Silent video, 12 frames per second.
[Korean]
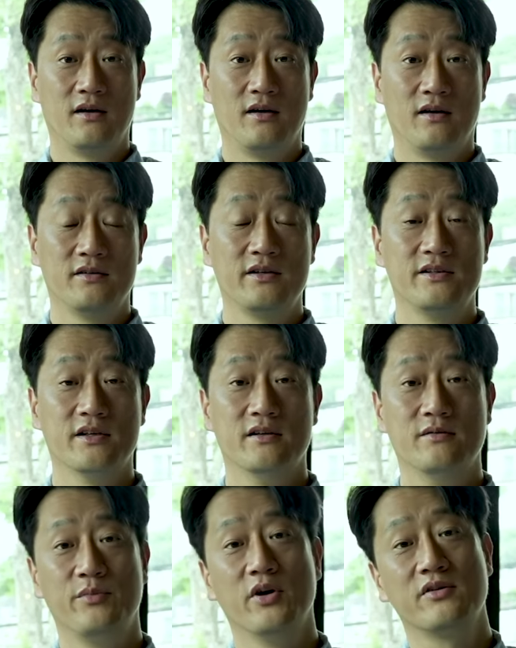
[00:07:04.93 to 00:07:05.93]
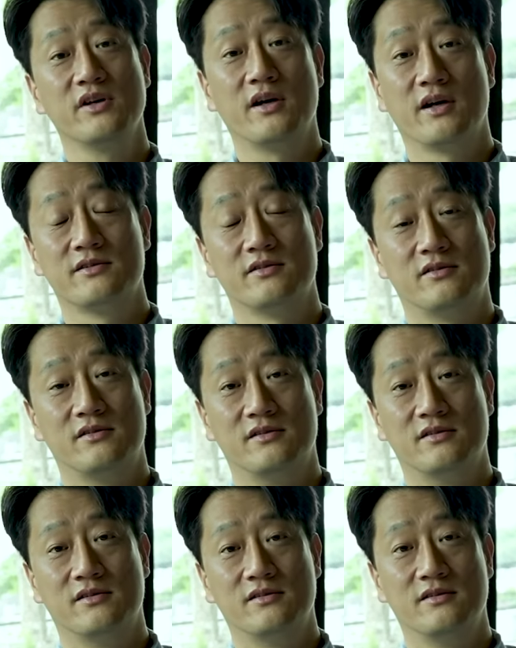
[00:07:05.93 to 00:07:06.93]
근데 이제
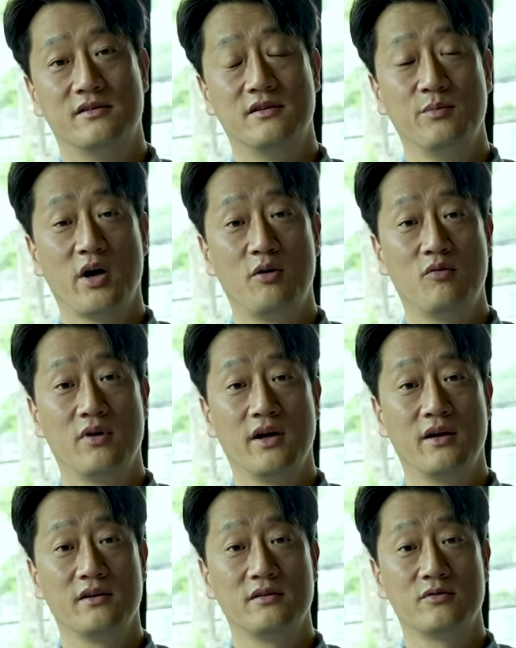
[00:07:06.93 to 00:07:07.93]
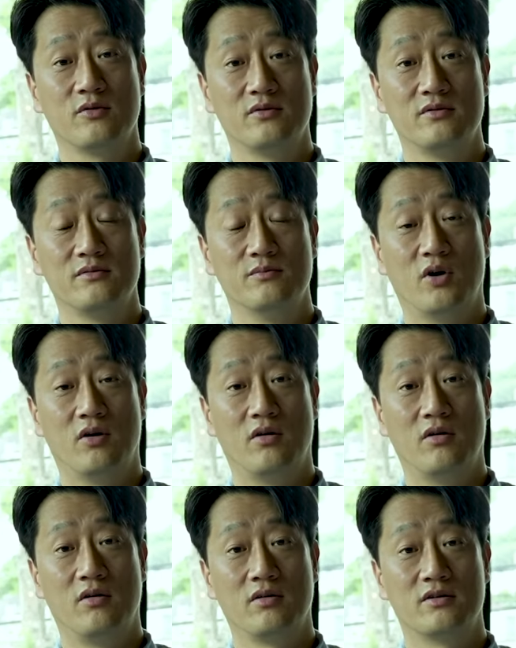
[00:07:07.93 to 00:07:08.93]
명리학에서 음양 오행 또는
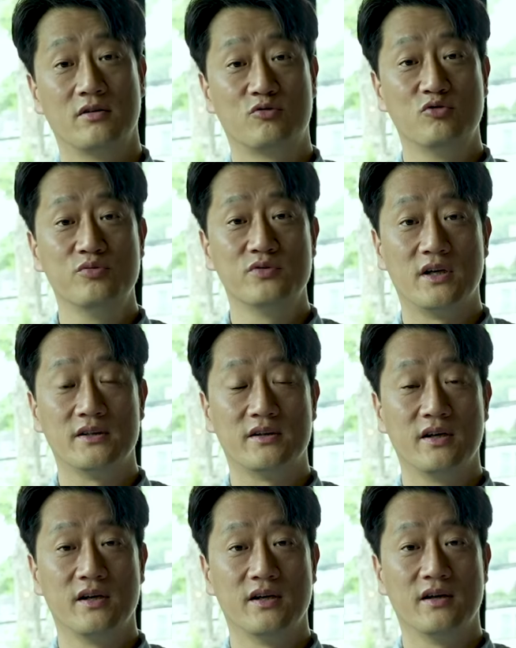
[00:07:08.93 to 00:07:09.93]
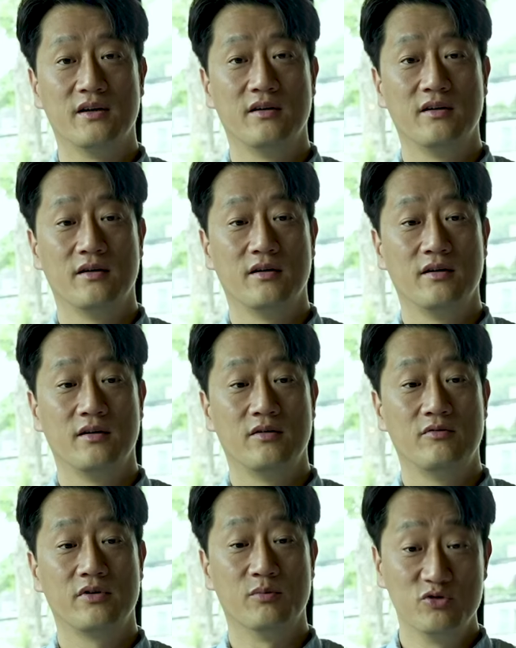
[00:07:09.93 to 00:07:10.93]
뭐 그걸 구분할 때
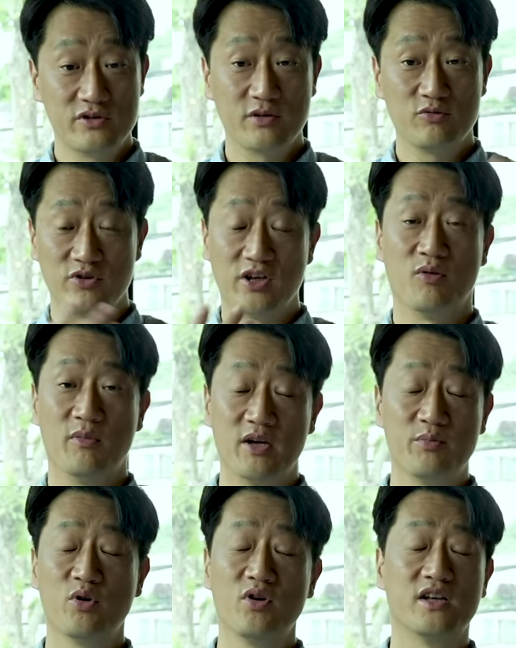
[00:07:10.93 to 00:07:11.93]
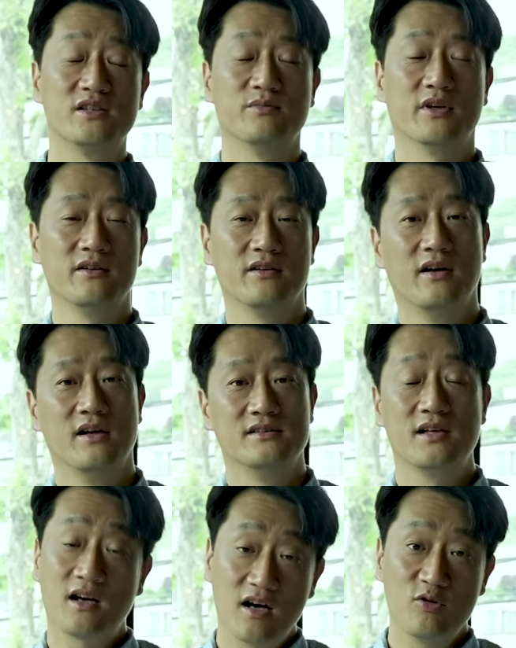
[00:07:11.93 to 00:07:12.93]
우리가 물상론이라고 많이 표현하지만
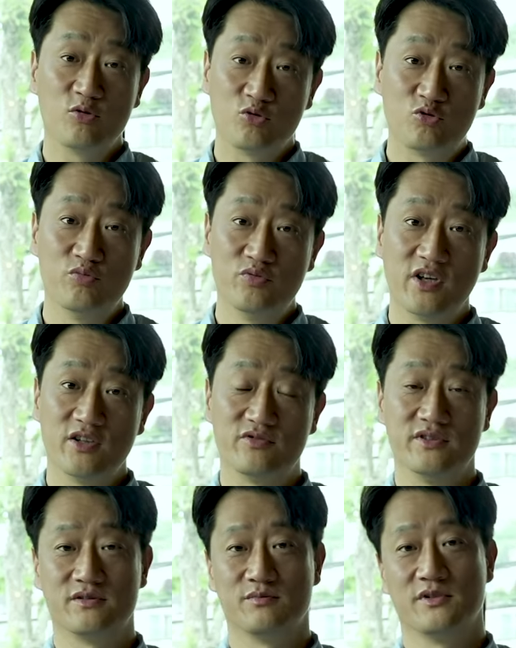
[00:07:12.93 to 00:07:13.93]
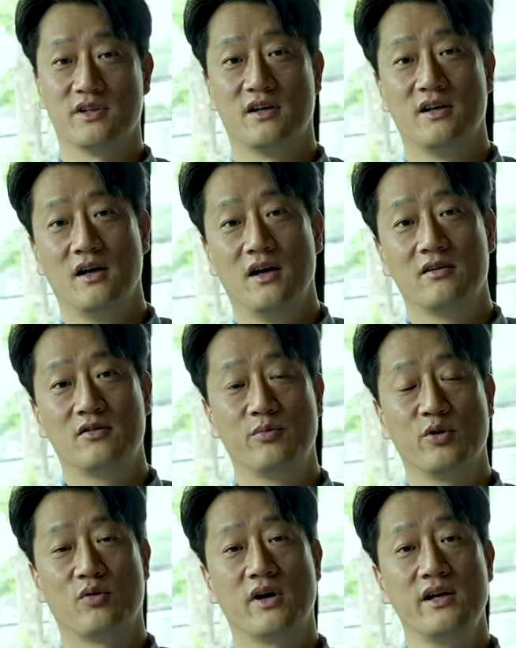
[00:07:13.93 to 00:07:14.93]
색깔로도 구분할 수 있습니다.
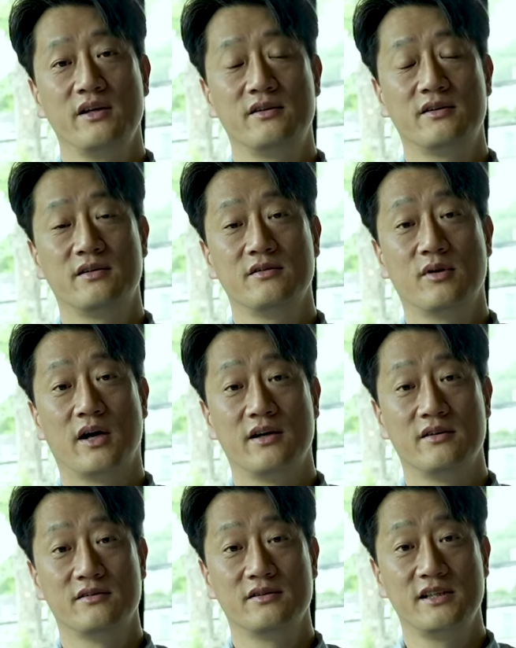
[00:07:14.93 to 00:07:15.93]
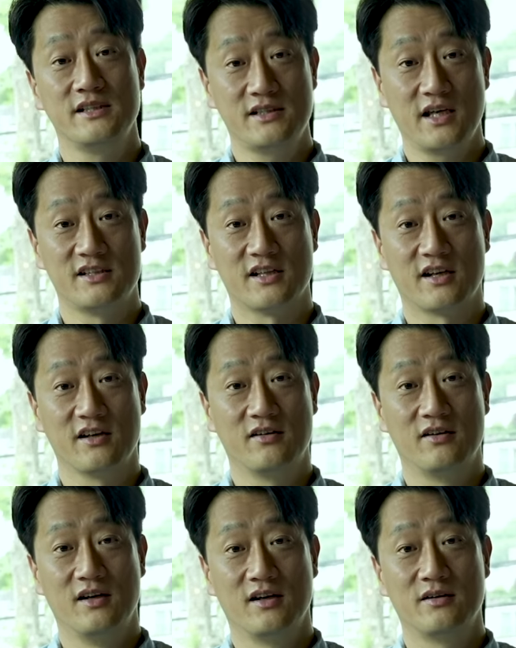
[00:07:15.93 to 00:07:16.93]
그러면 화이트 와인은 흰색이잖아요.
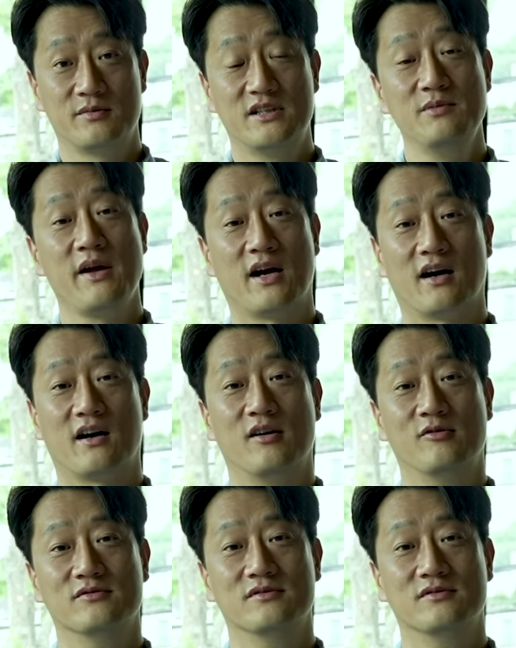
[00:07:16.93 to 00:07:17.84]
그럼 금에 가까운